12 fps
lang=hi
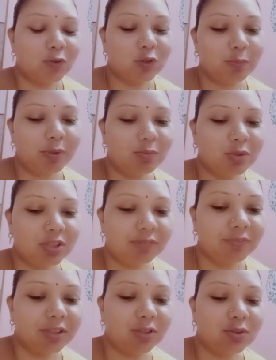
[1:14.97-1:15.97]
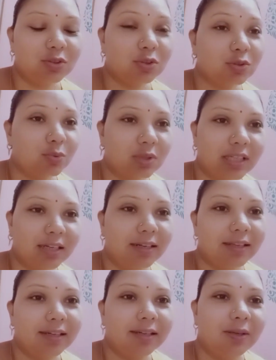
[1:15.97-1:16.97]
उस पर मुझे वीडियो जो शूट करने
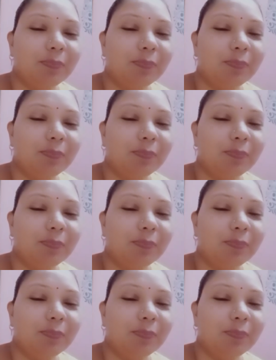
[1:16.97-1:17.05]
हैं